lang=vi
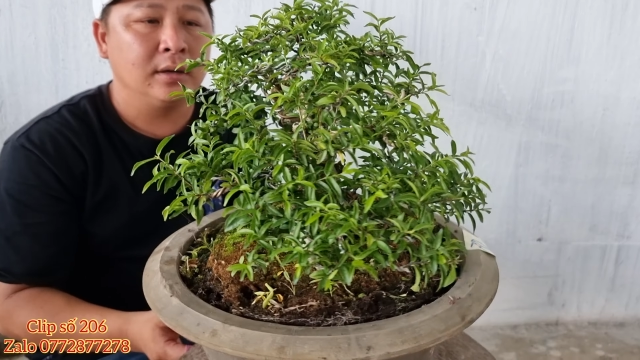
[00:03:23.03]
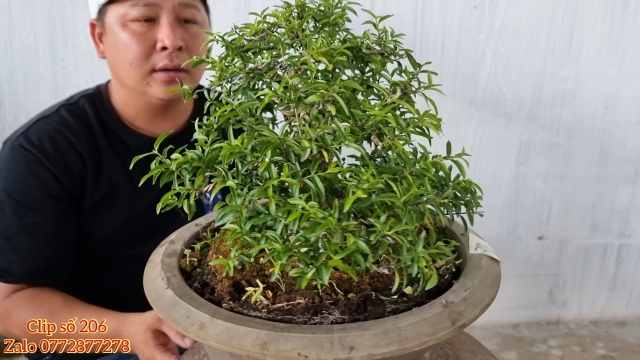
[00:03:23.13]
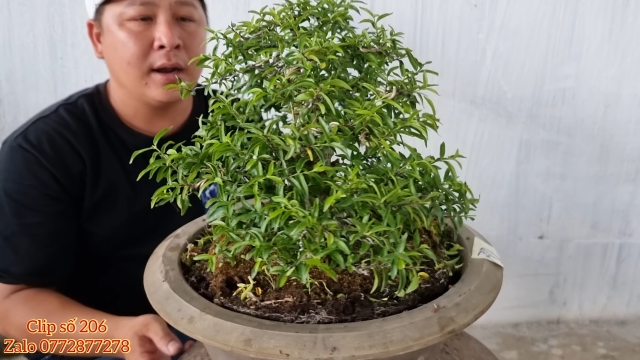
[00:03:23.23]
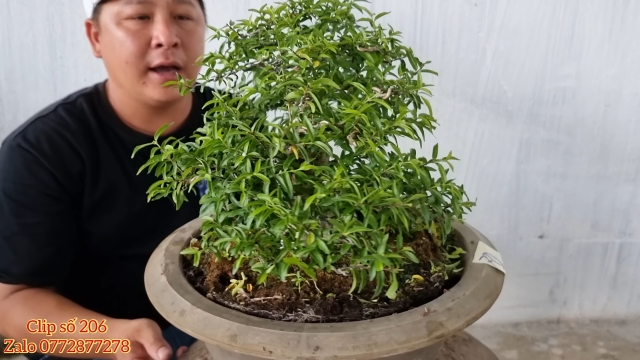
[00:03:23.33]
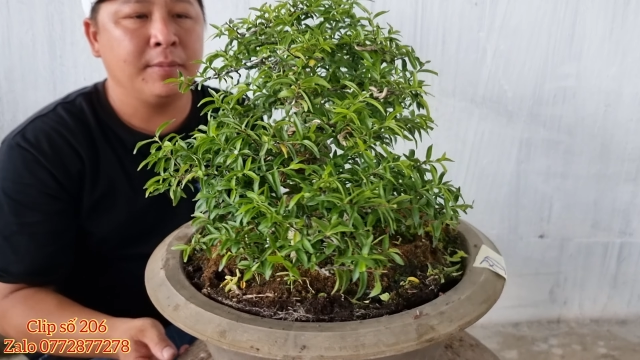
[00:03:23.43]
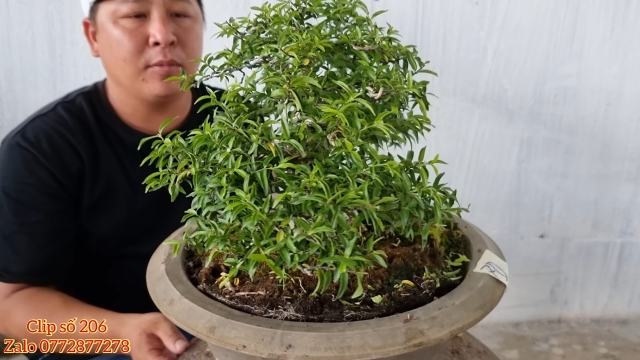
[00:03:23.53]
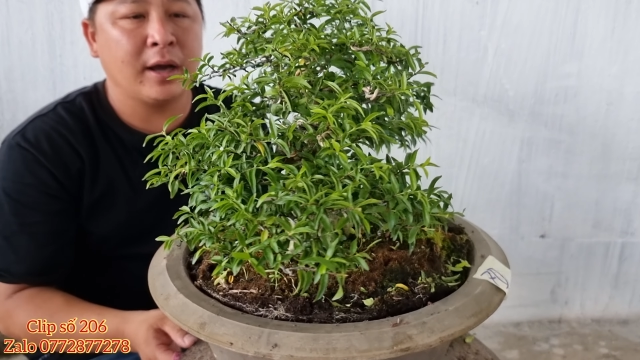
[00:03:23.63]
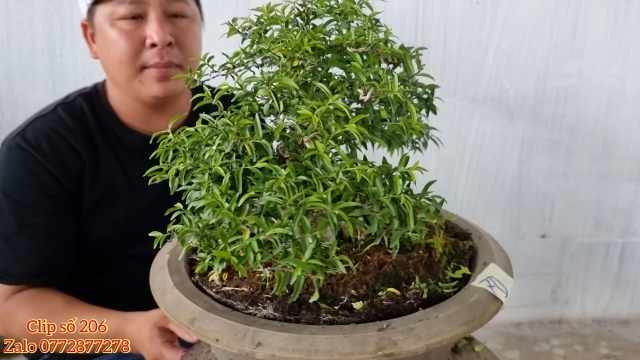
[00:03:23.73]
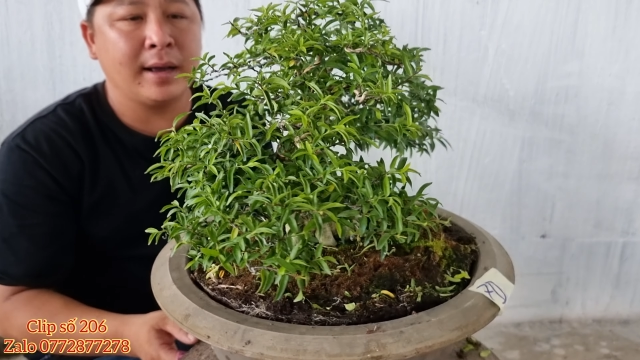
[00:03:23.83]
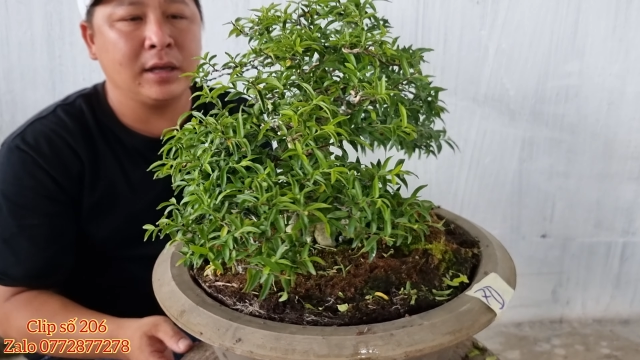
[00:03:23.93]
Đây một cây
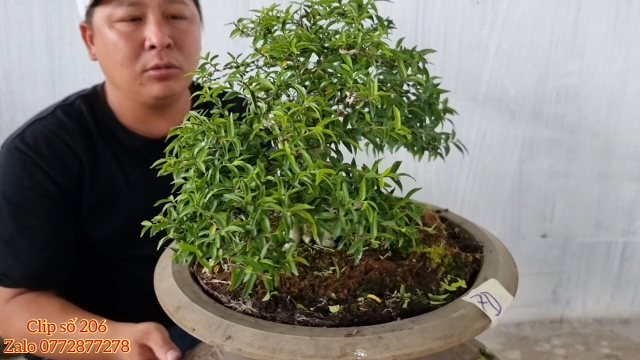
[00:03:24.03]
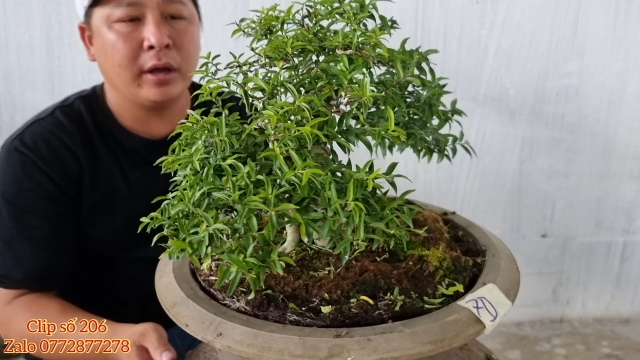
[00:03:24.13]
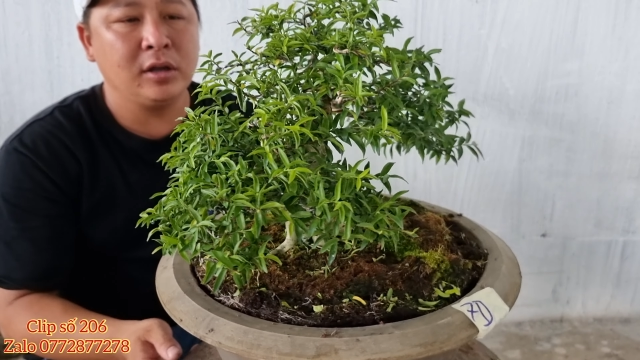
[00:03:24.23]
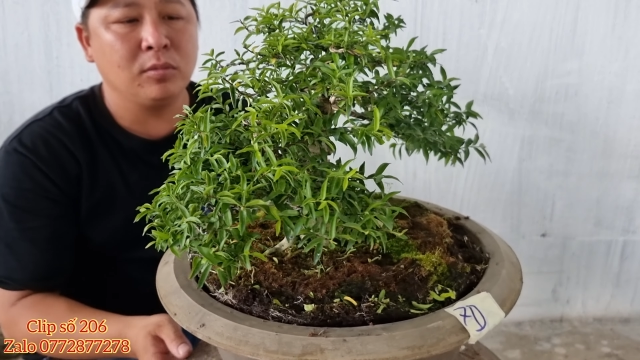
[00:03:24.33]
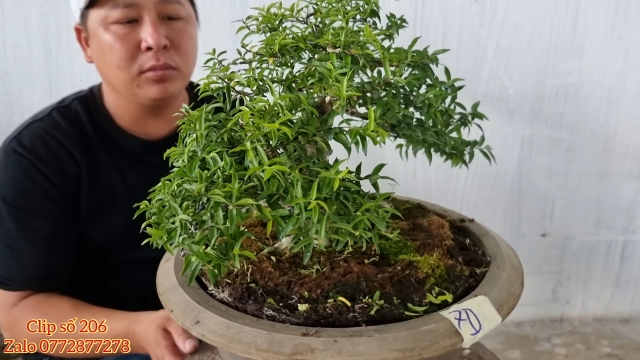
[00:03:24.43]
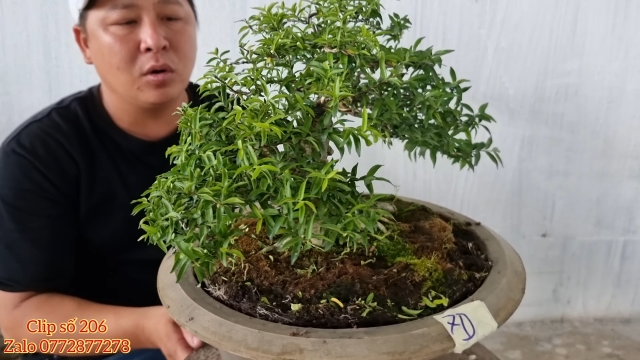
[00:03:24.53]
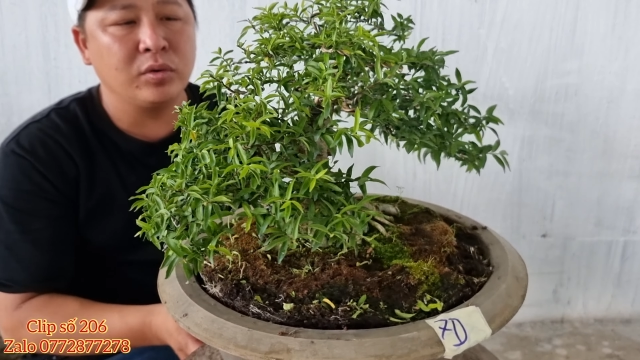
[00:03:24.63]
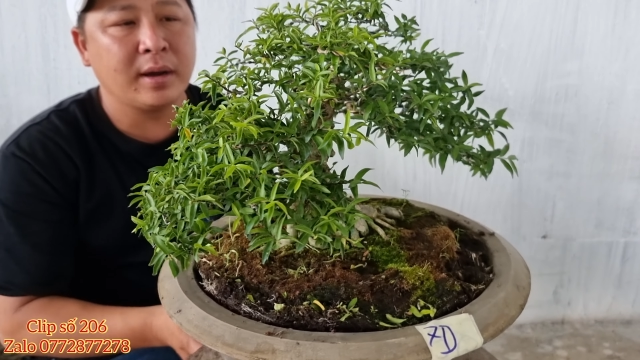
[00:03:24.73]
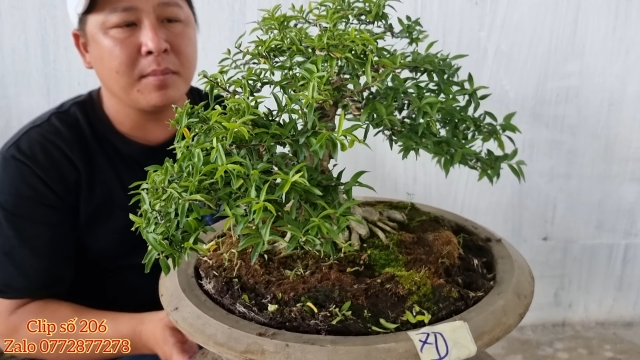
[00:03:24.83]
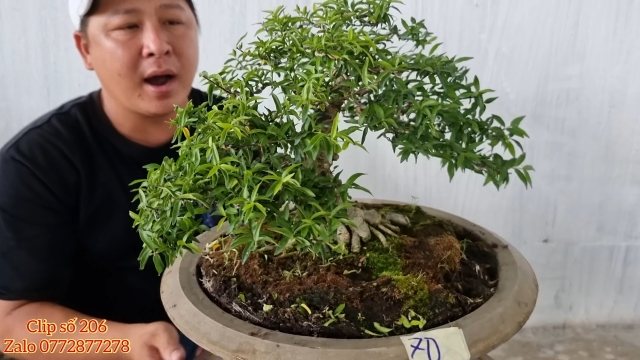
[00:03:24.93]
mai chiếu thủy trung nu
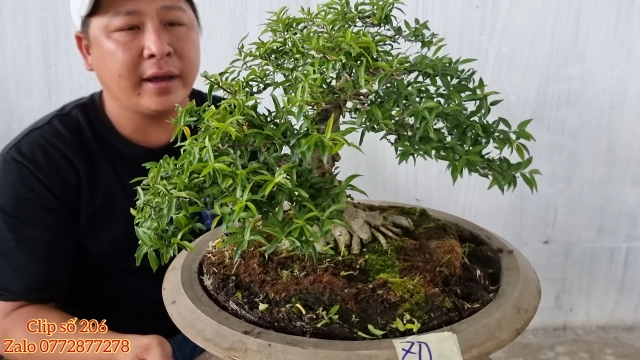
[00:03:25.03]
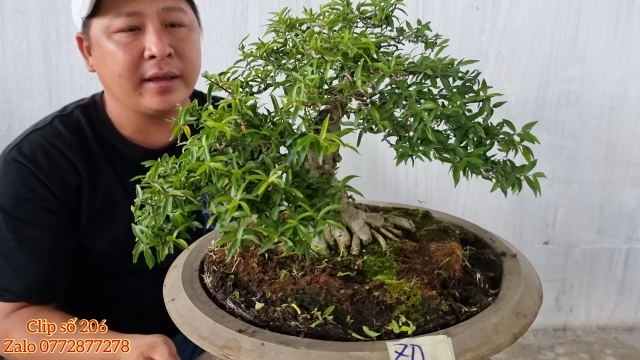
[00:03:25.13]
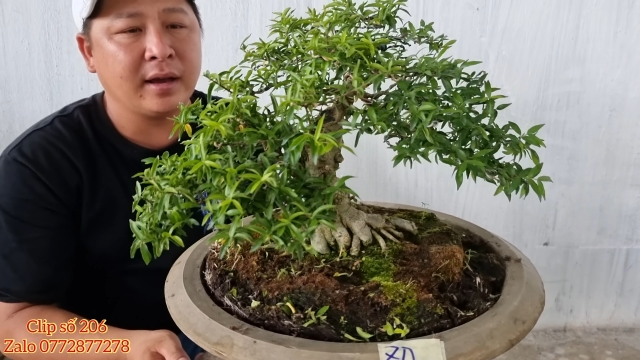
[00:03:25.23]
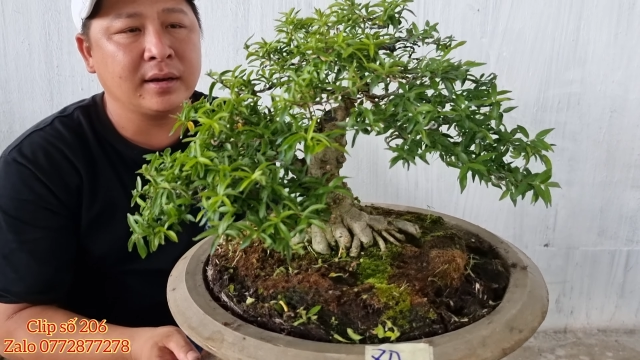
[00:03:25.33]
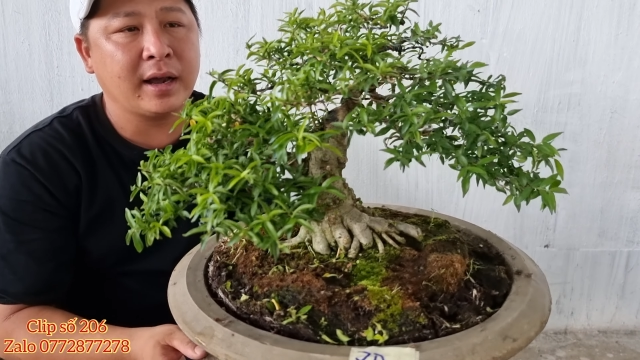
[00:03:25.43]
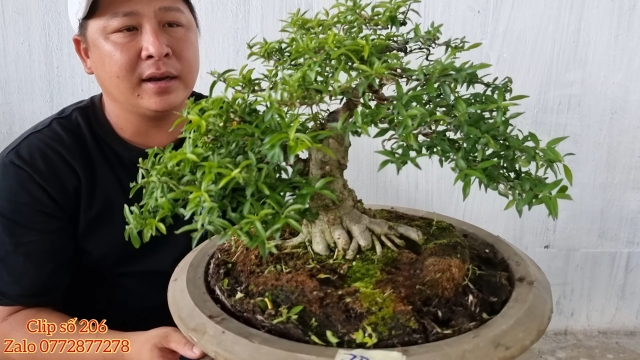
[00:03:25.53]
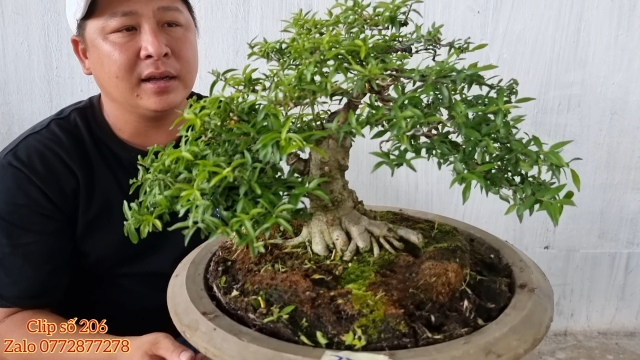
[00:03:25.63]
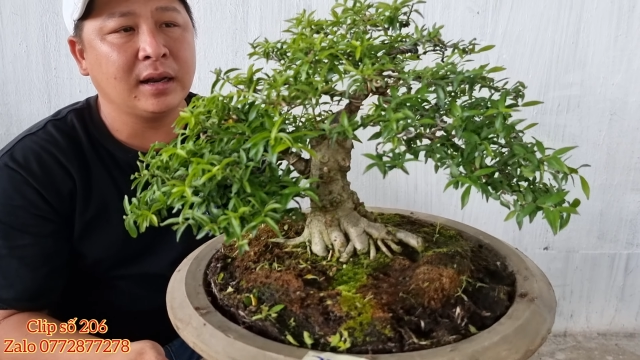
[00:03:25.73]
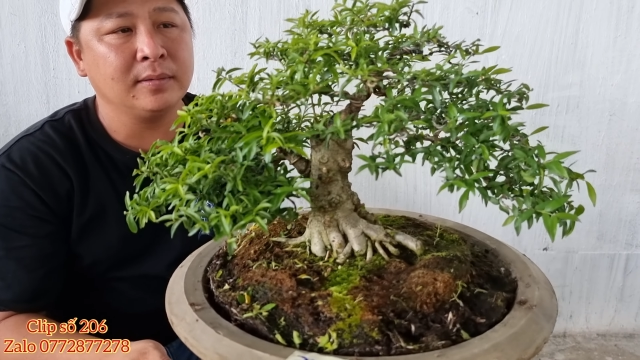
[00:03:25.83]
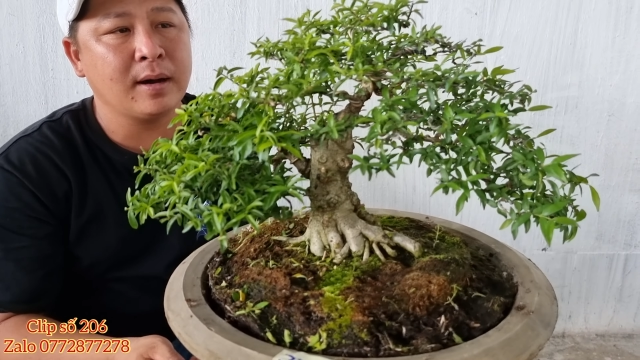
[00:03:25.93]
dáng bài nha, cây đã
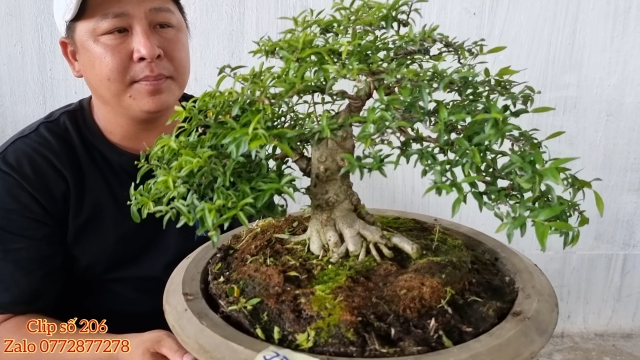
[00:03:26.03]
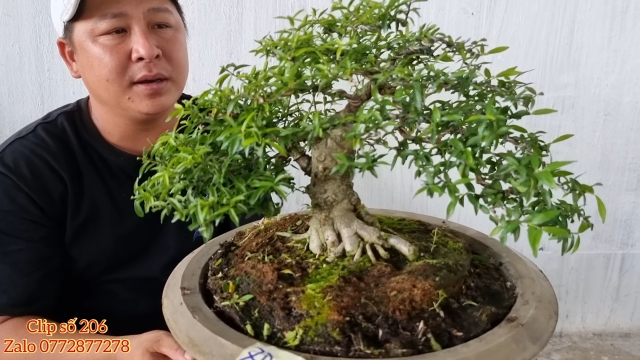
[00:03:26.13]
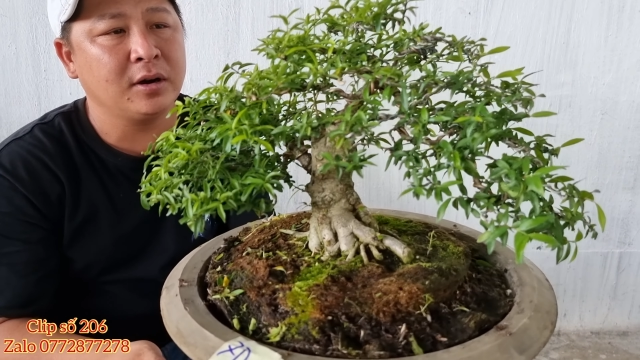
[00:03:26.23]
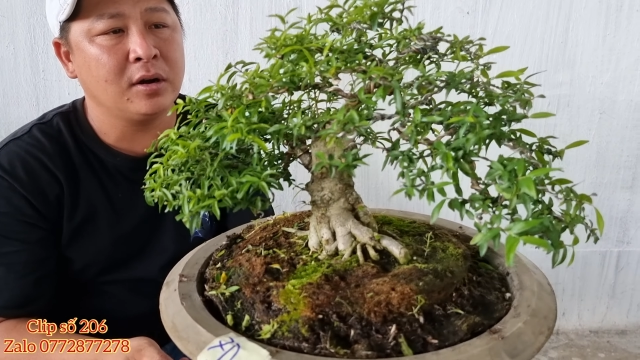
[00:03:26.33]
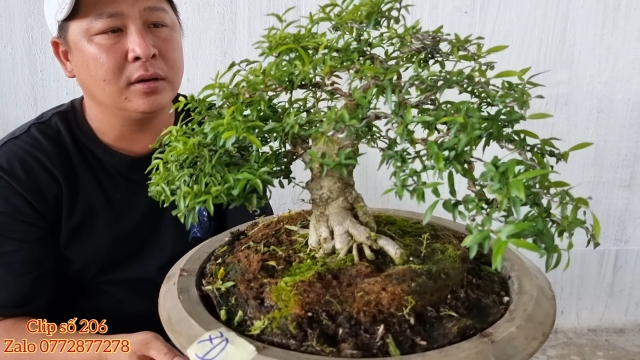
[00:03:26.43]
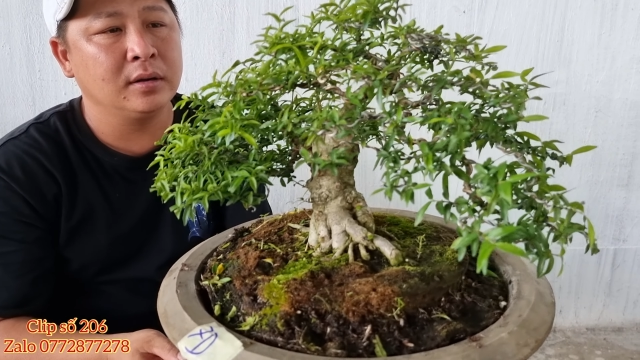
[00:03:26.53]
thành phẩm nha bà con.